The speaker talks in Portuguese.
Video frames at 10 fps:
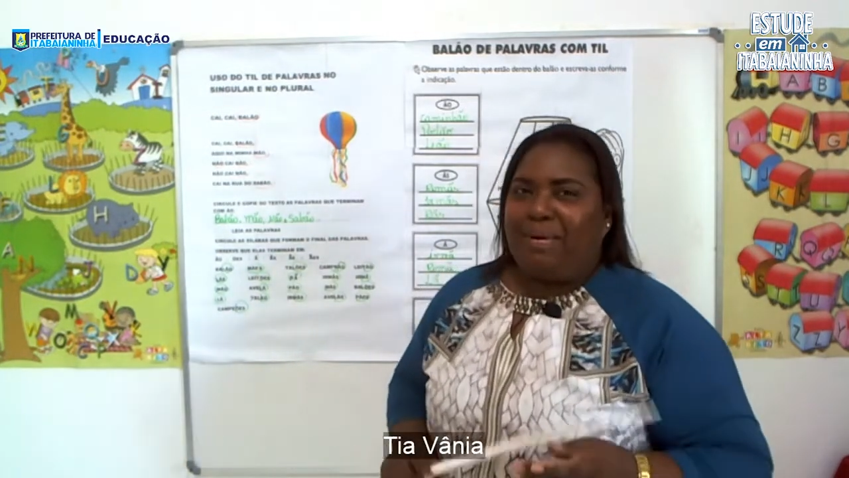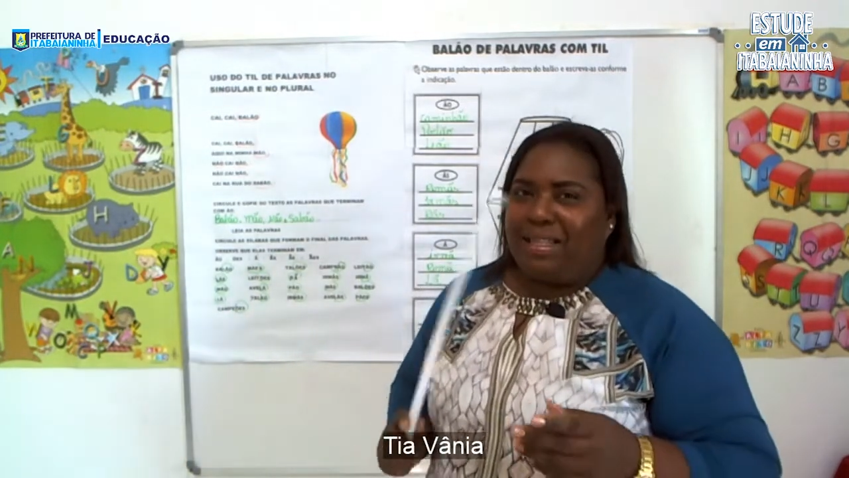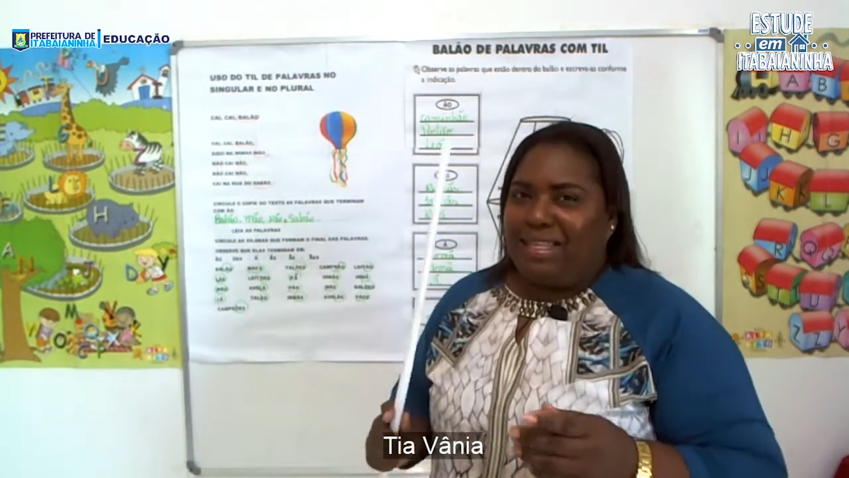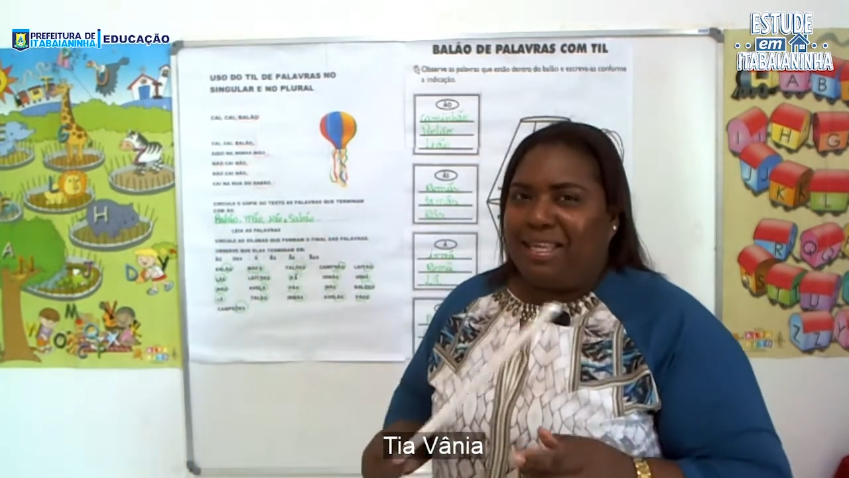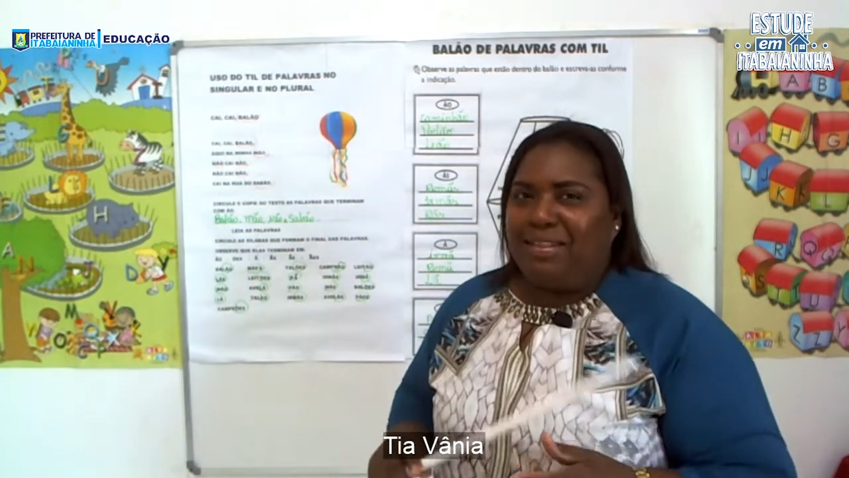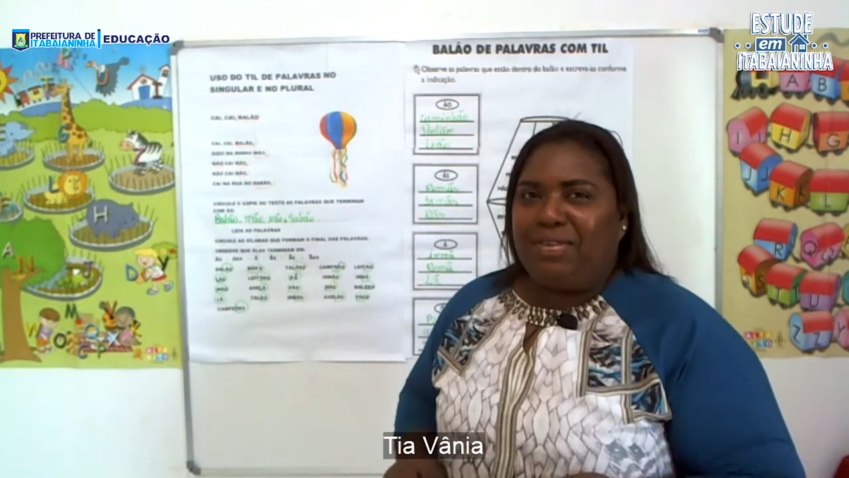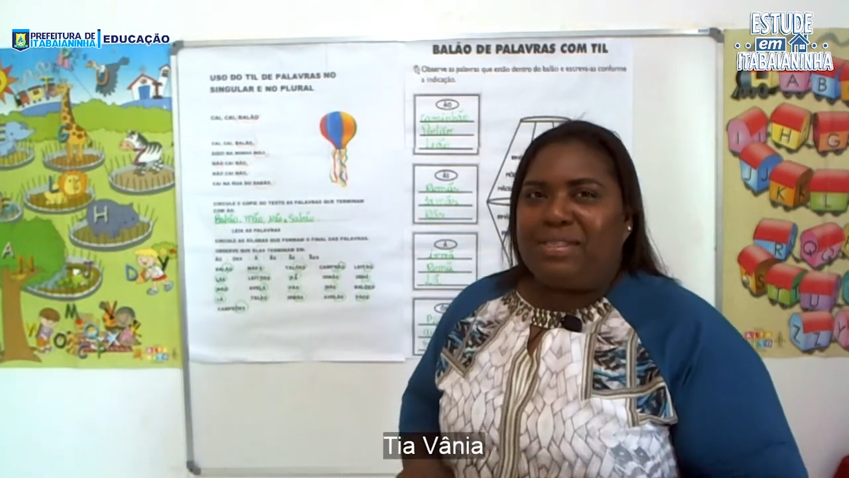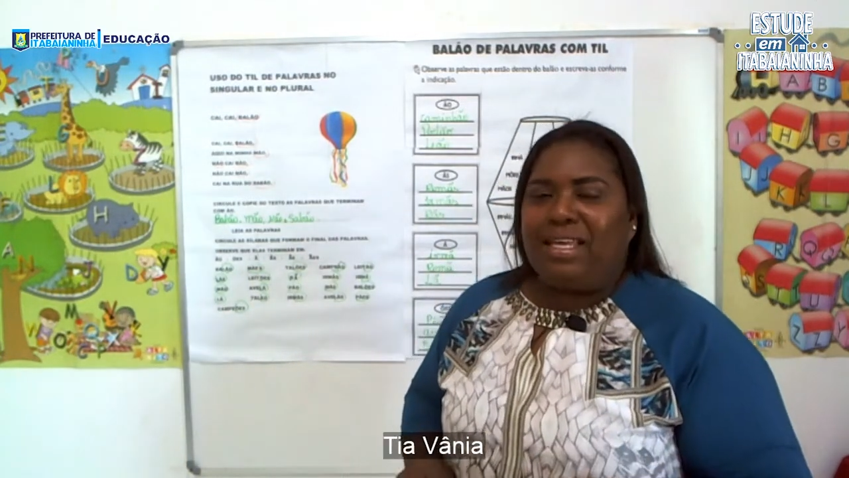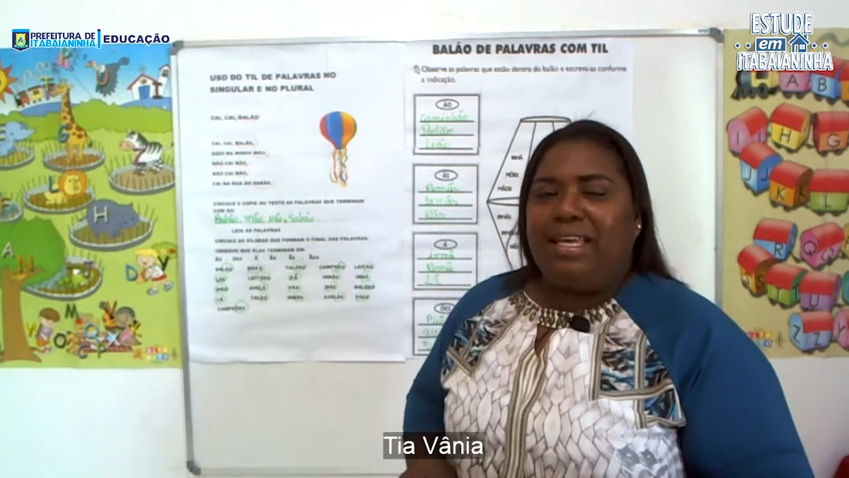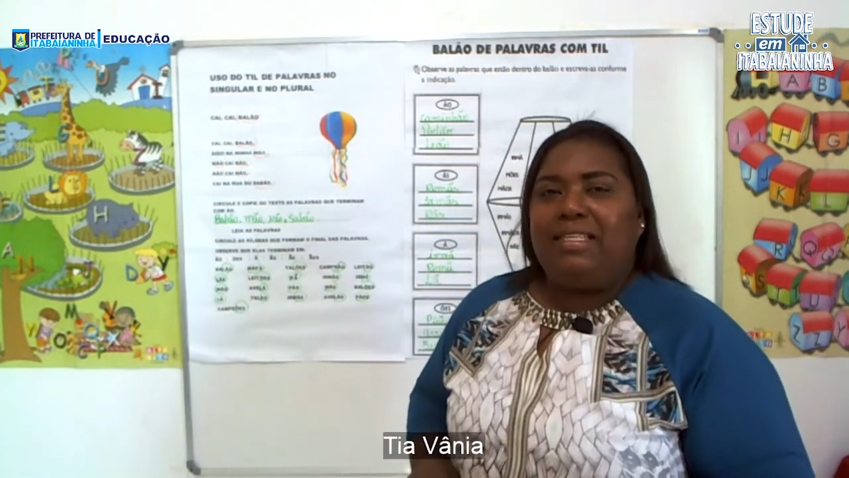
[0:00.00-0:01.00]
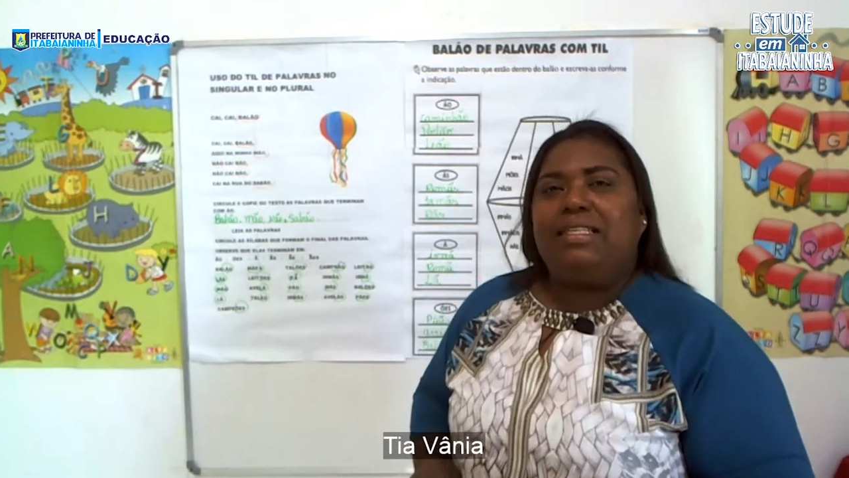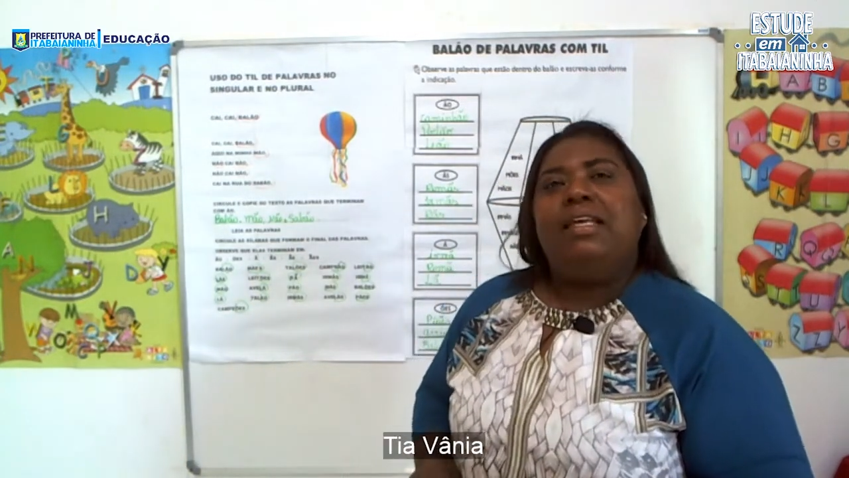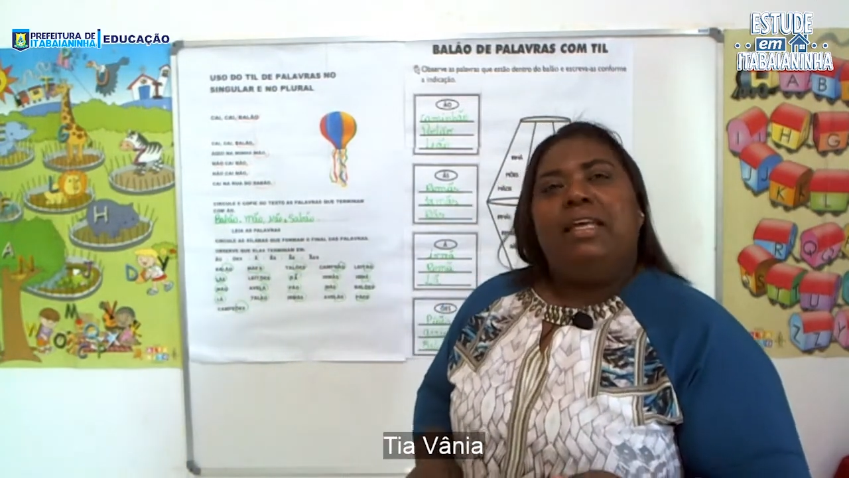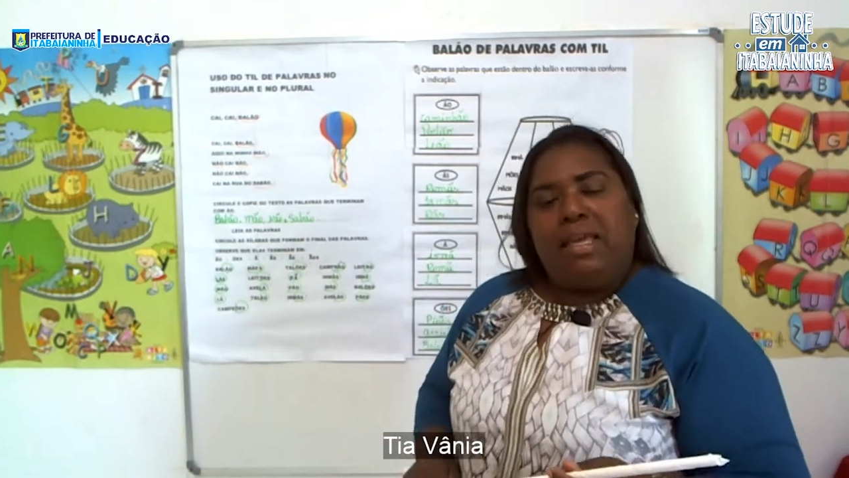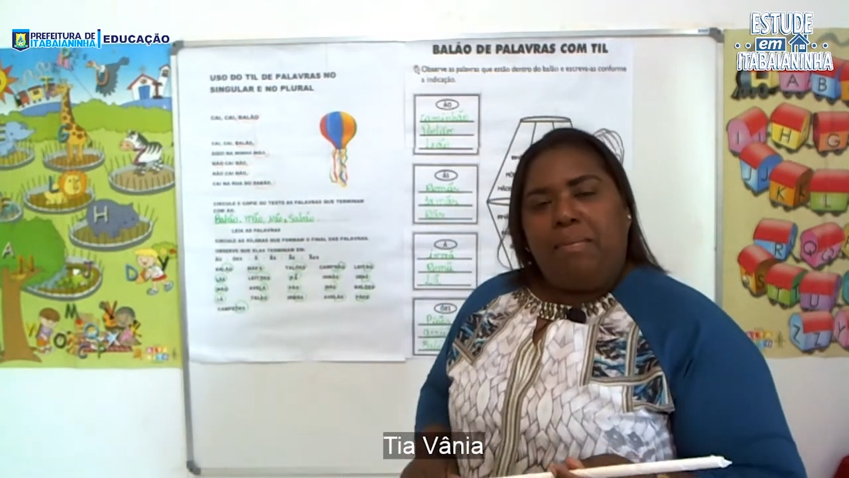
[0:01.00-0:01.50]
para a tia de vocês.
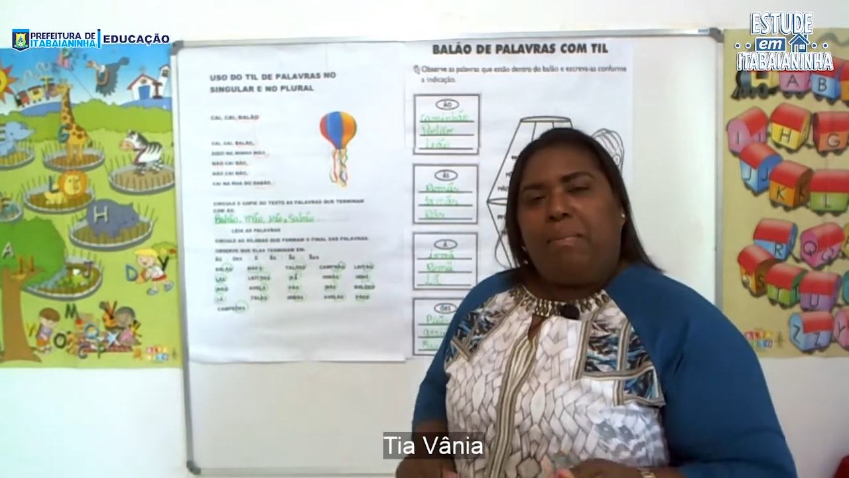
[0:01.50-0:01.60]
E